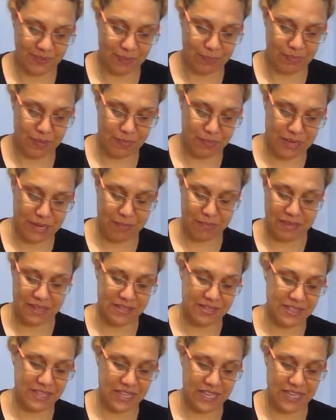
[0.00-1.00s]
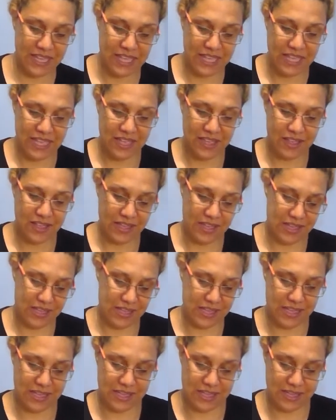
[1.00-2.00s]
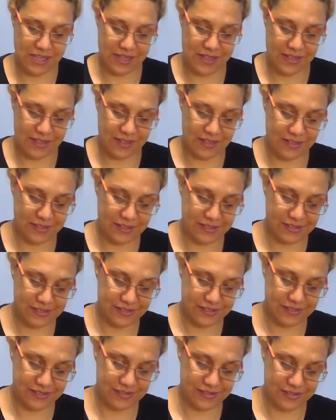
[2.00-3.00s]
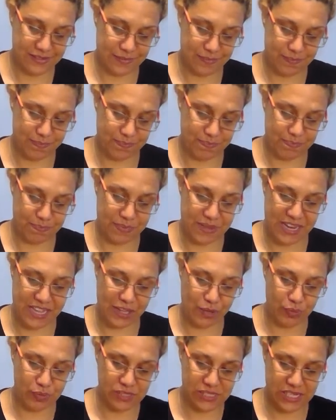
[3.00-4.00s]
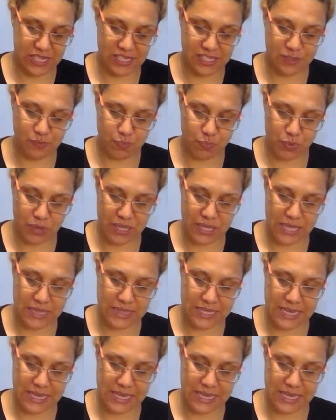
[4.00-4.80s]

primeramente, eh, para que ustedes puedan,